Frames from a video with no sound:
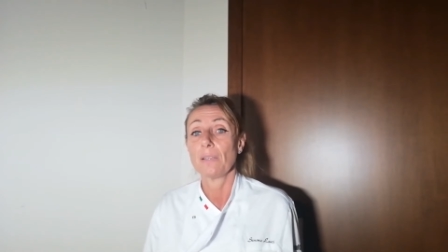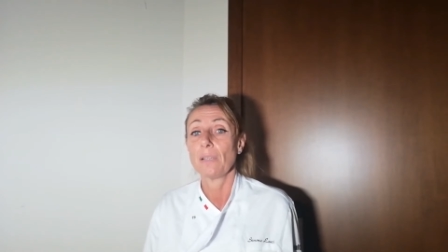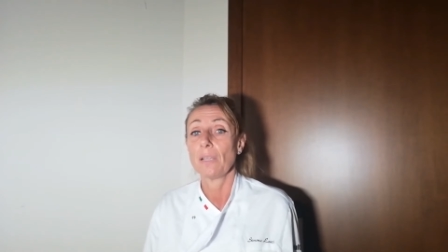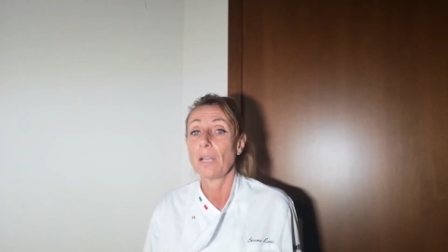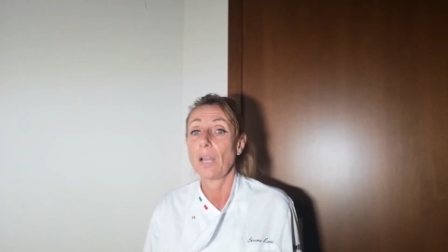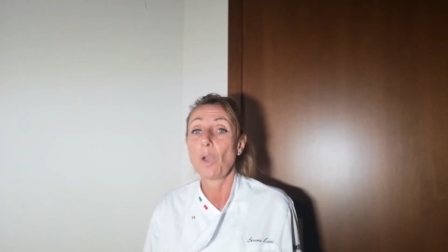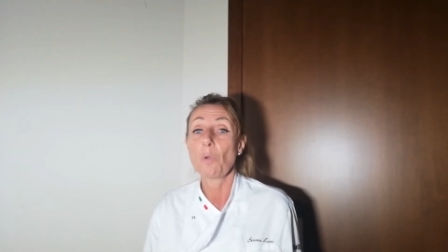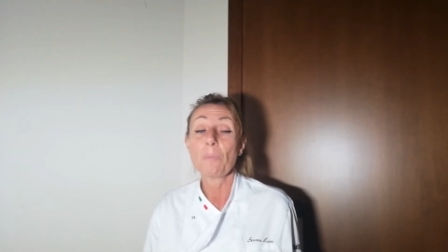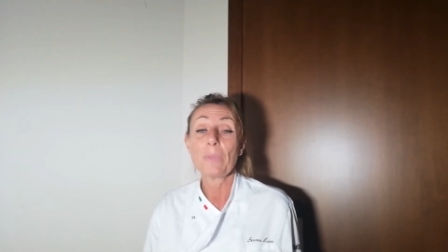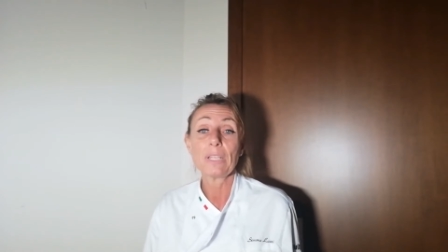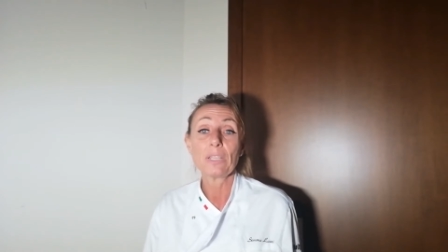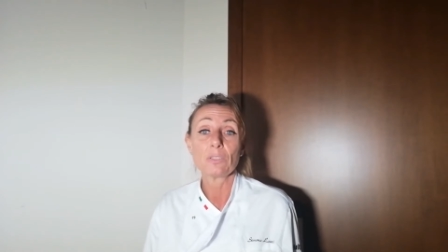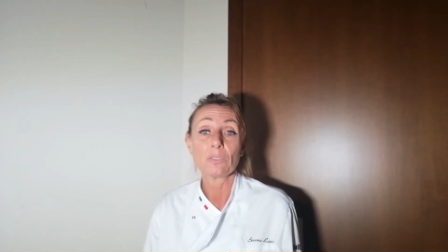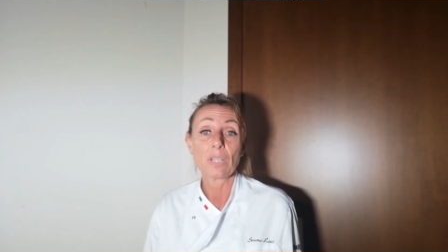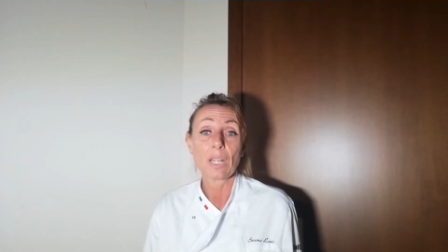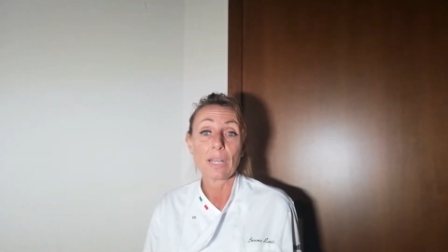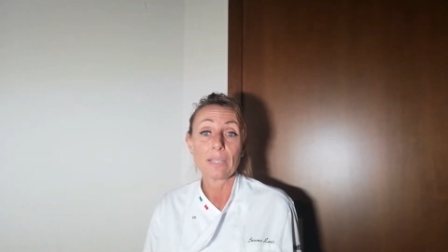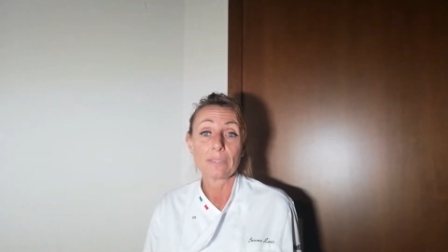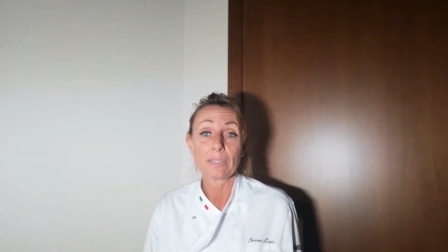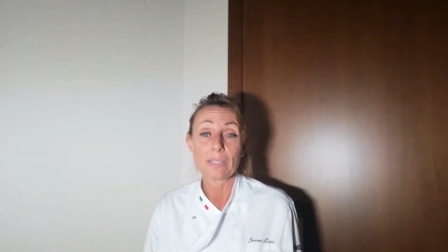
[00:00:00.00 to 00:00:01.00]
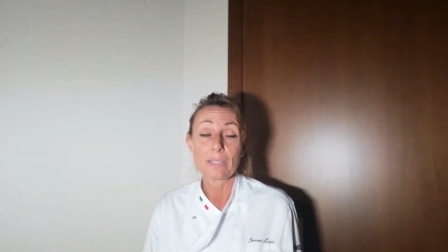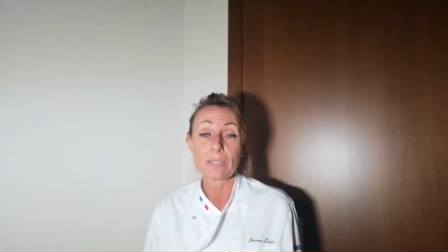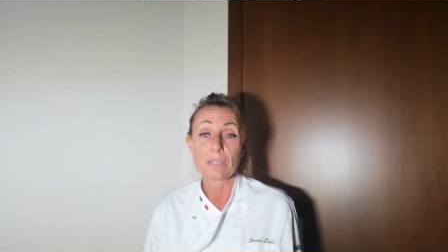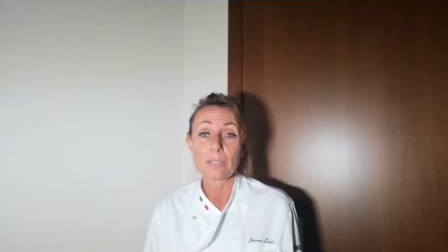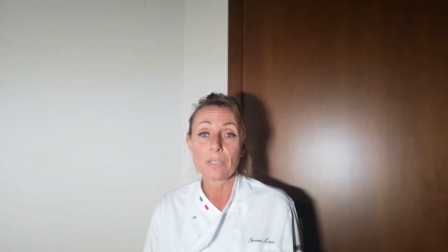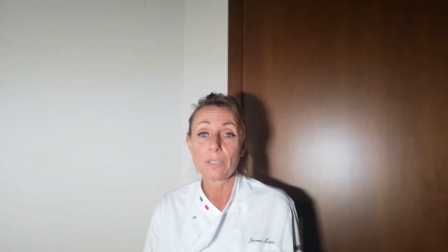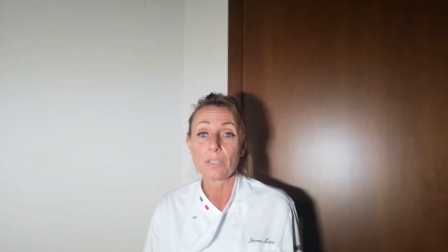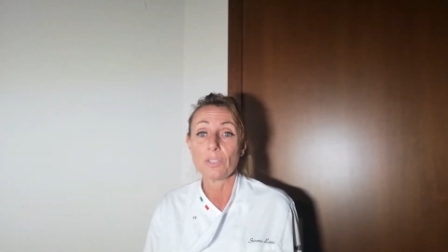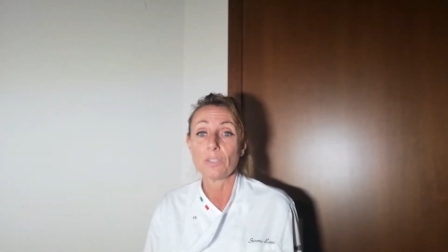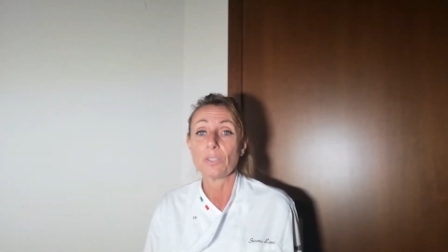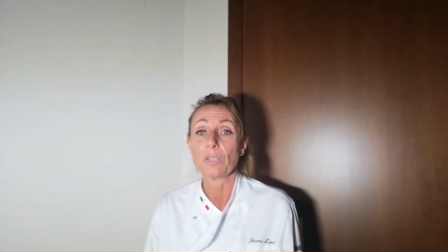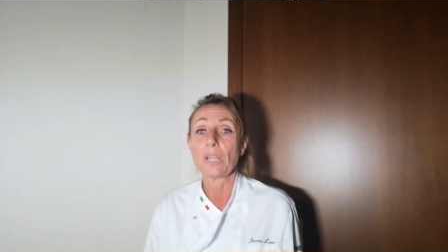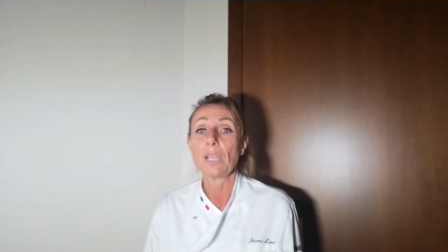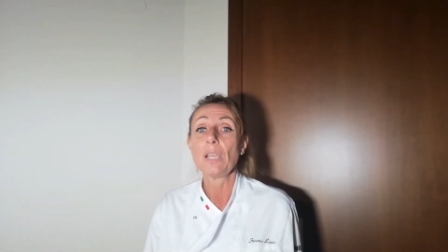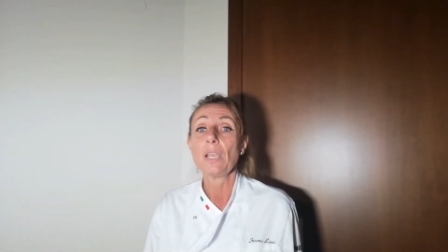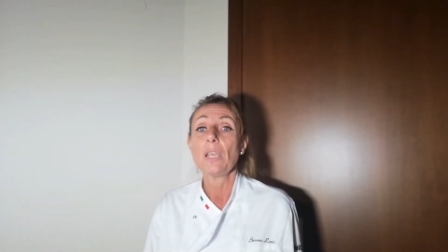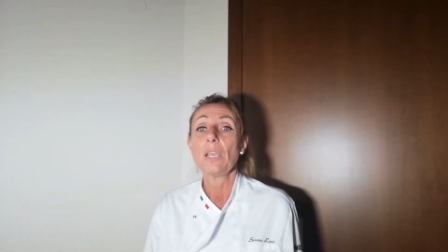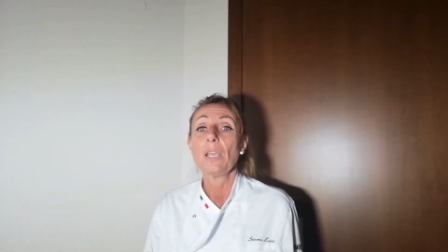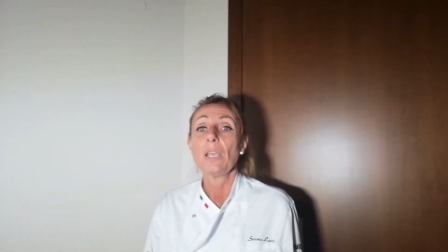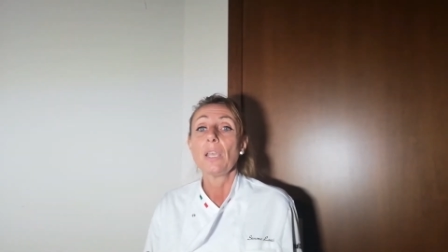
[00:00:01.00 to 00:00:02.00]
eh, l'aumento della
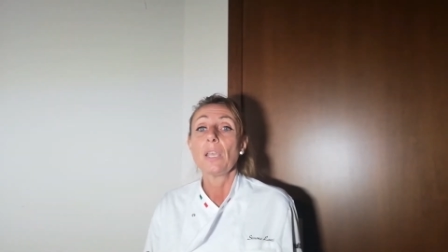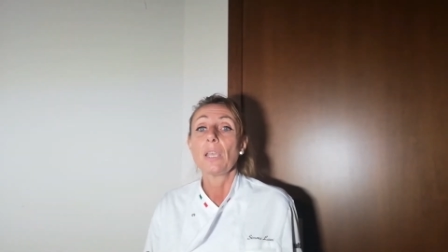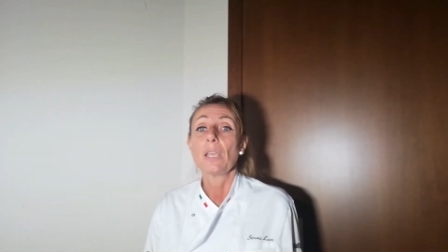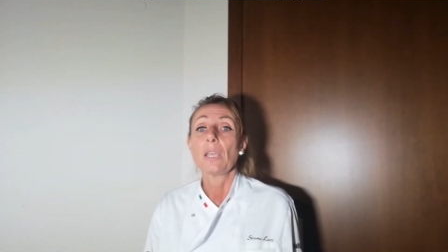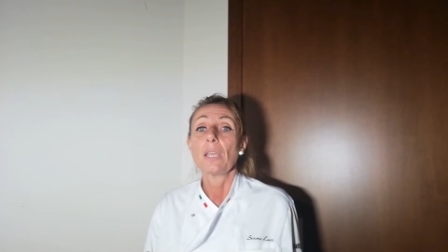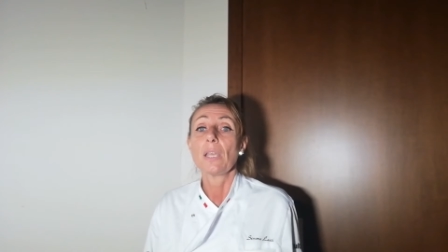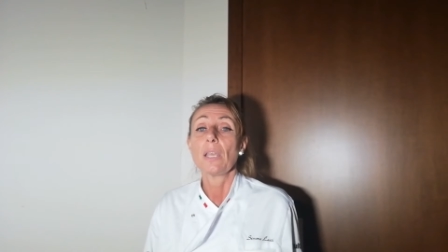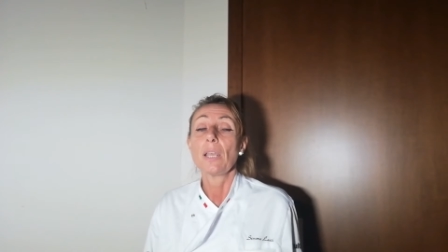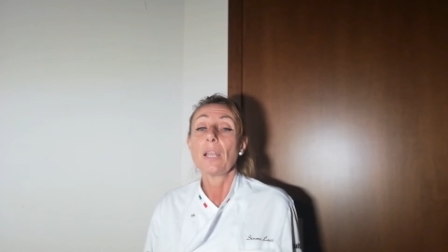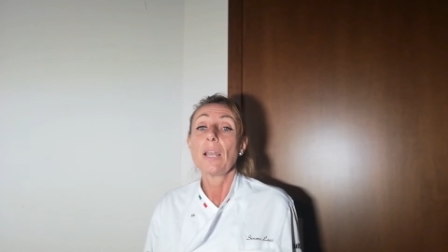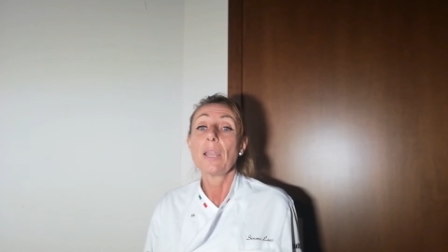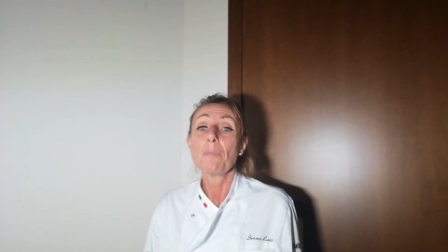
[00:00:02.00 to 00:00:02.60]
tassazione, eh,